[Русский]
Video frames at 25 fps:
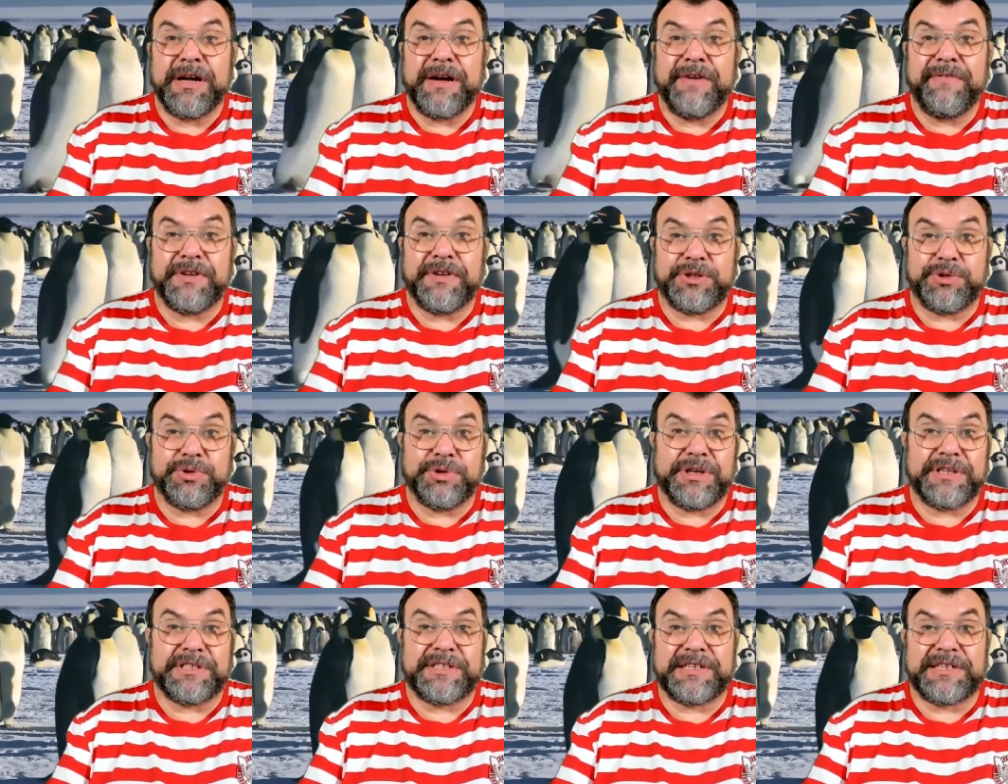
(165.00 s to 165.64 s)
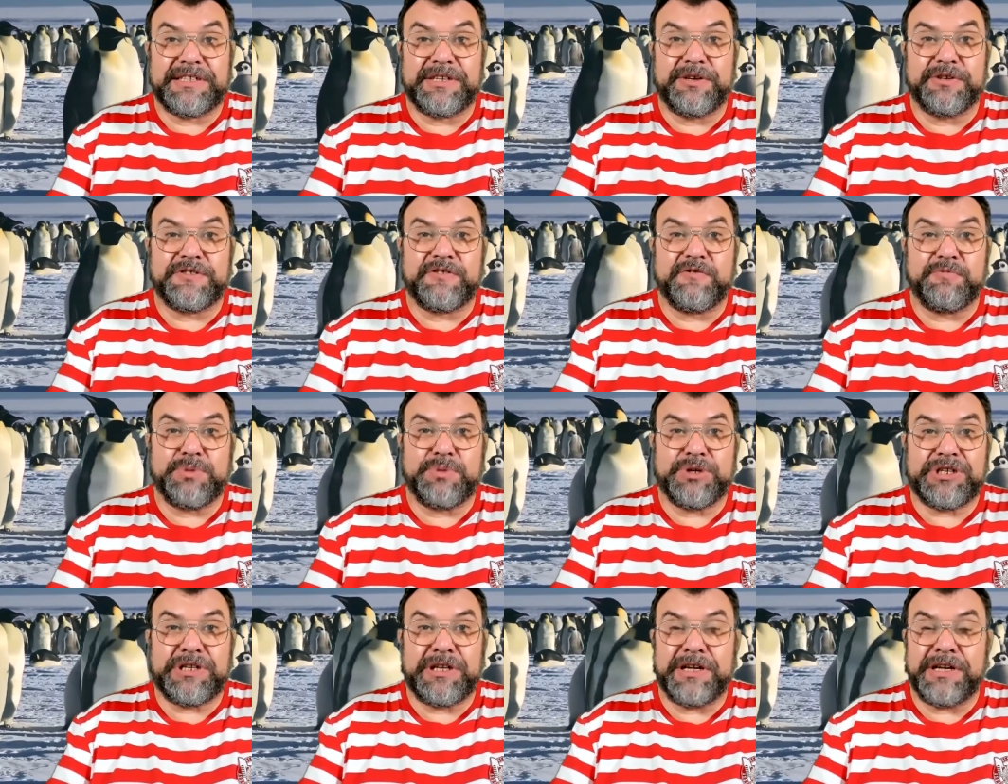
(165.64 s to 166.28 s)
В итоге создается
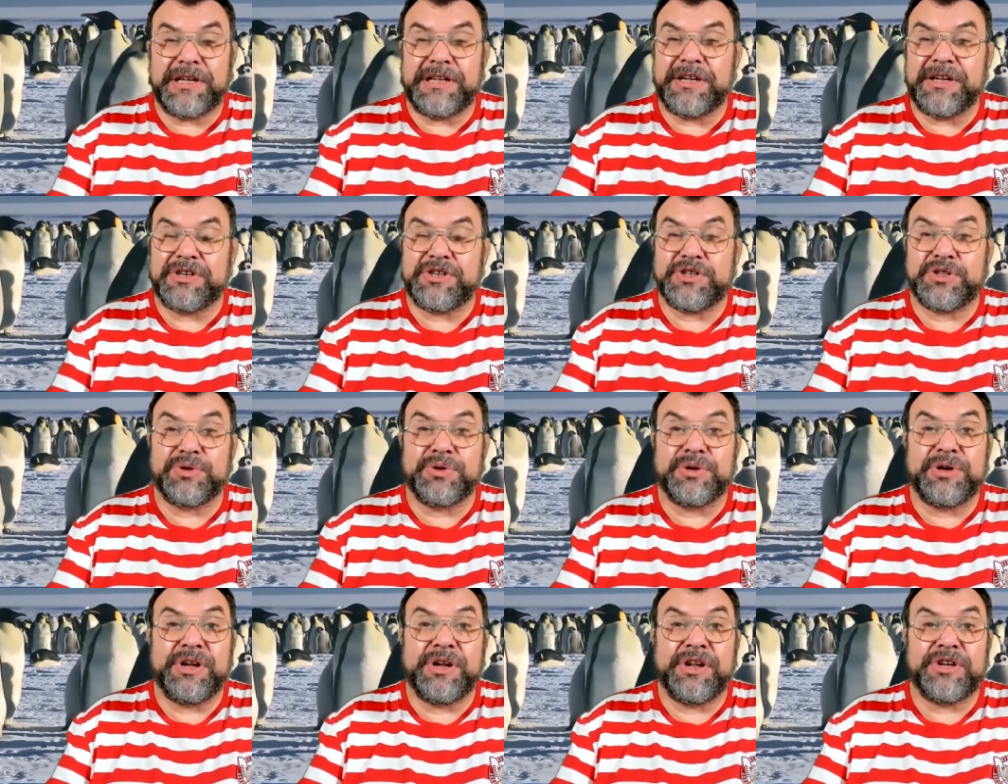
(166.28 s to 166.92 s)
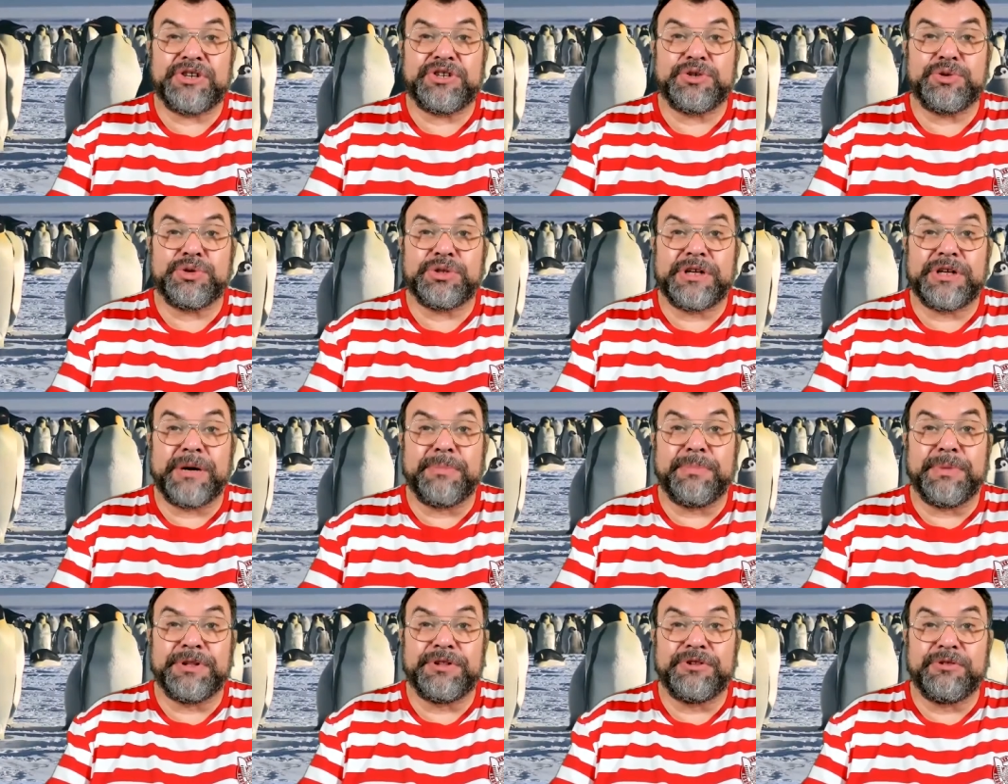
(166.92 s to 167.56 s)
впечатление, что речь идет
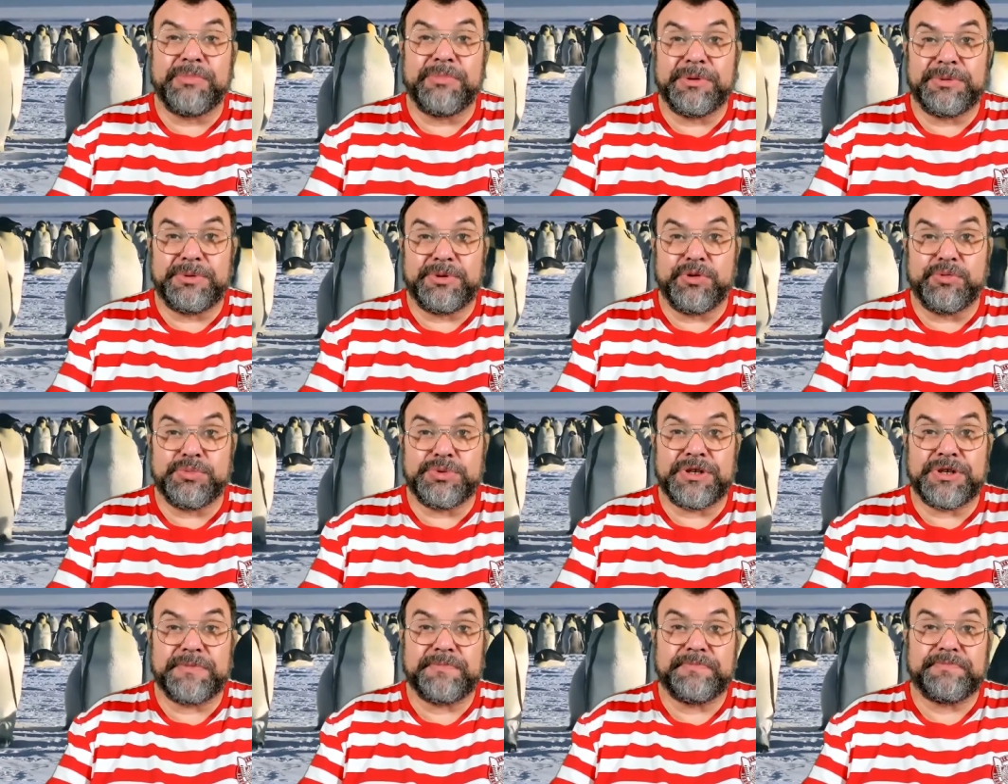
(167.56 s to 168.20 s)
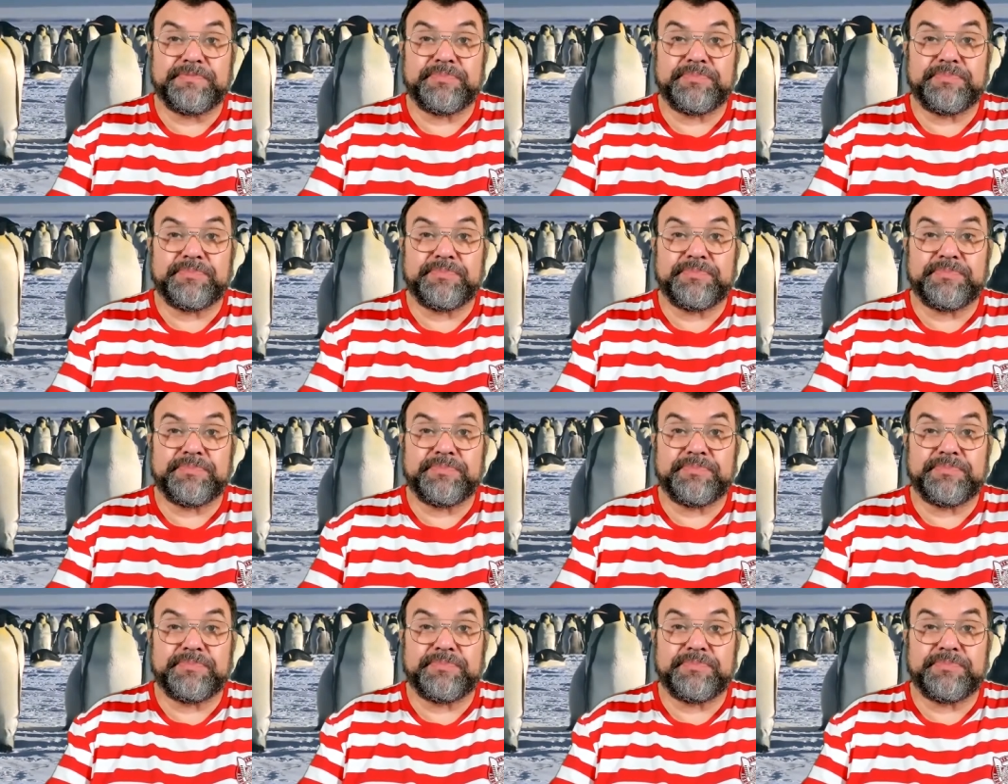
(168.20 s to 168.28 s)
об одном и том же.